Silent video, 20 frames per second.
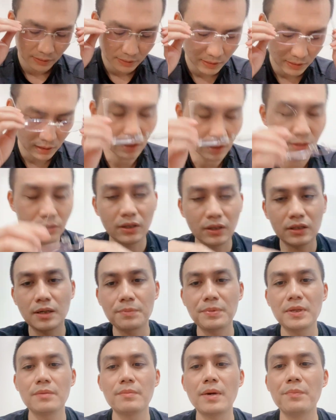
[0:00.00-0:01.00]
Nó
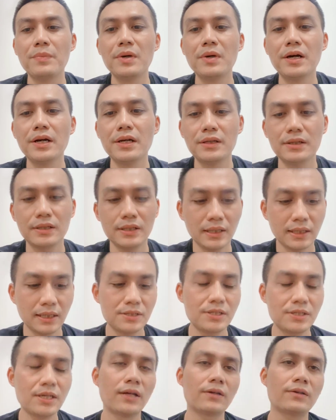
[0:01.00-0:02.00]
thập kỷ 70 nên là
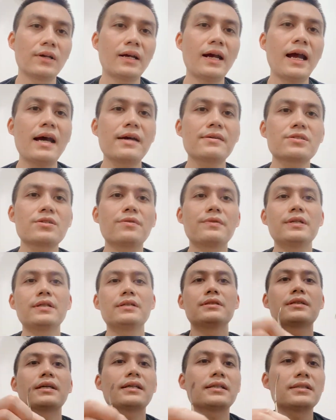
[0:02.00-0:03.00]
cái triện của nó khác so với
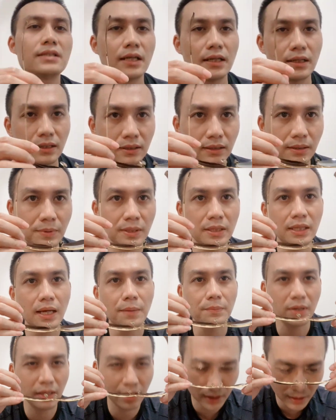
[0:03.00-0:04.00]
những cái triện ở thập kỷ
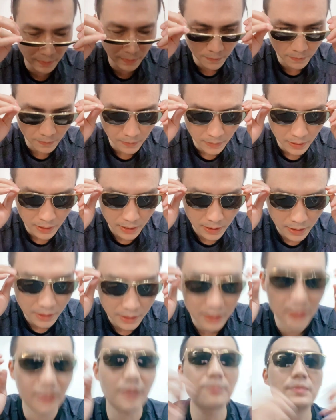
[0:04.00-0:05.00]
80. Thập
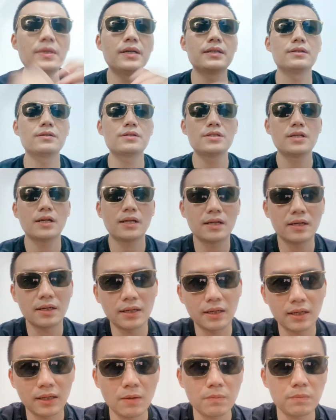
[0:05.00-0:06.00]
kỷ 80 thì nó triện
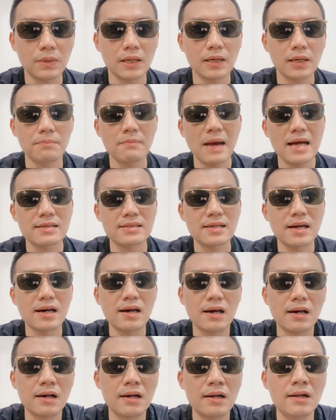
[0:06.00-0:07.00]
ở góc 3
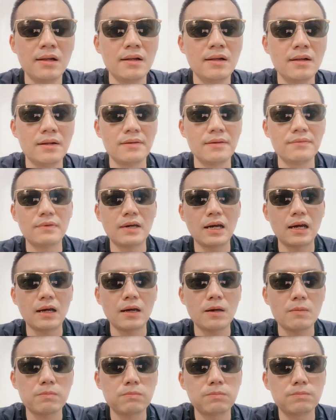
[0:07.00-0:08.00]
giờ và
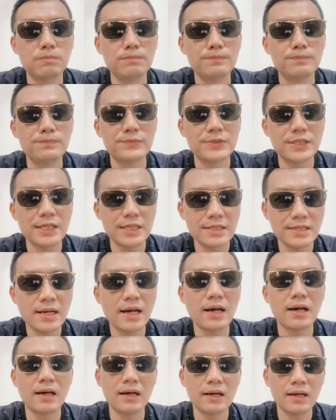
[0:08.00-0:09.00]
góc 9 giờ.